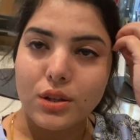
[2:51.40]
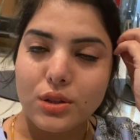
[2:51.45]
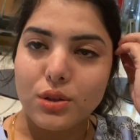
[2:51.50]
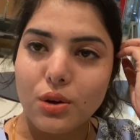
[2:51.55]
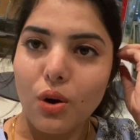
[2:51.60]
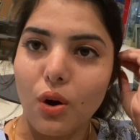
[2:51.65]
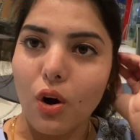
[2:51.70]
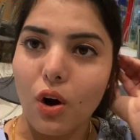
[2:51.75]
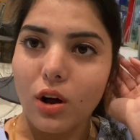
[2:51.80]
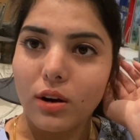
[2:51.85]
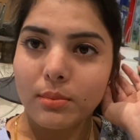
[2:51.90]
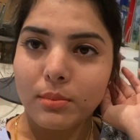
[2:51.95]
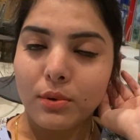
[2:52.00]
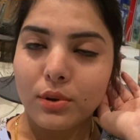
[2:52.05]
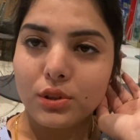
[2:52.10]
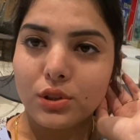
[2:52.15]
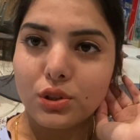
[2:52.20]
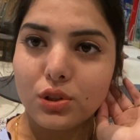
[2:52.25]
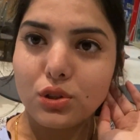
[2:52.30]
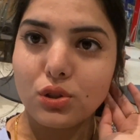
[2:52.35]
सो so,
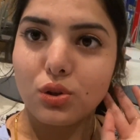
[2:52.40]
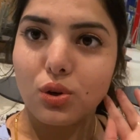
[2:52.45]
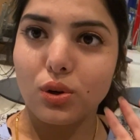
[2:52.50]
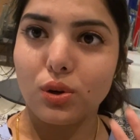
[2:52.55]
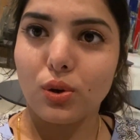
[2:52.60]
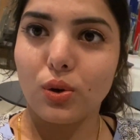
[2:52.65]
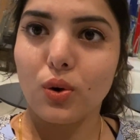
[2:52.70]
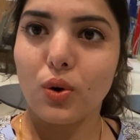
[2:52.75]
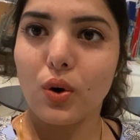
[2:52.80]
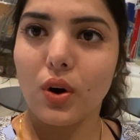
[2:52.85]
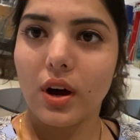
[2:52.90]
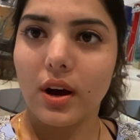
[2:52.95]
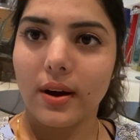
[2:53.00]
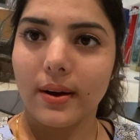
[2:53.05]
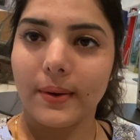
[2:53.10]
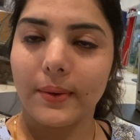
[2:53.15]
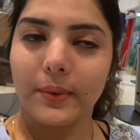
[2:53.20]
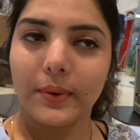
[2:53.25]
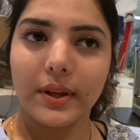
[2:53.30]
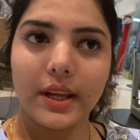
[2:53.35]
ऑलमोस्ट जो
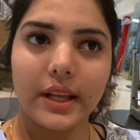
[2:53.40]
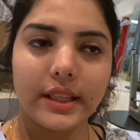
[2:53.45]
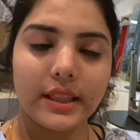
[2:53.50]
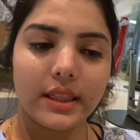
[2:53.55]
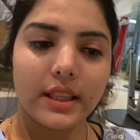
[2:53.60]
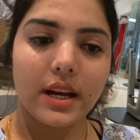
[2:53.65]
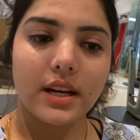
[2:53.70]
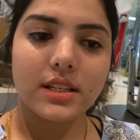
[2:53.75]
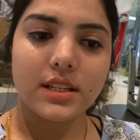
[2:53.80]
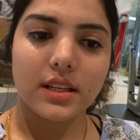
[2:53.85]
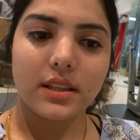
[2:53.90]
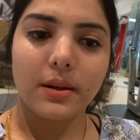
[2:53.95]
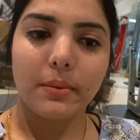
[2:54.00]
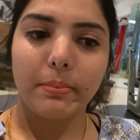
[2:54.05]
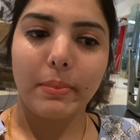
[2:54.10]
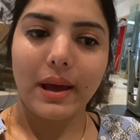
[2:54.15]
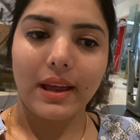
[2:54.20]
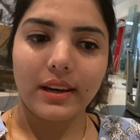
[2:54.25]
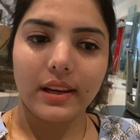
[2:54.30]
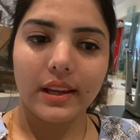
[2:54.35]
uh, इतना ज़्यादा
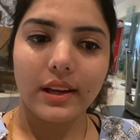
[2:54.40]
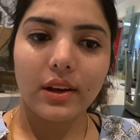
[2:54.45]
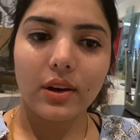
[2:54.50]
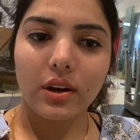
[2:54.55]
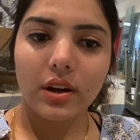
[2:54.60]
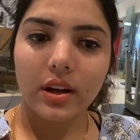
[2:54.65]
पैनिक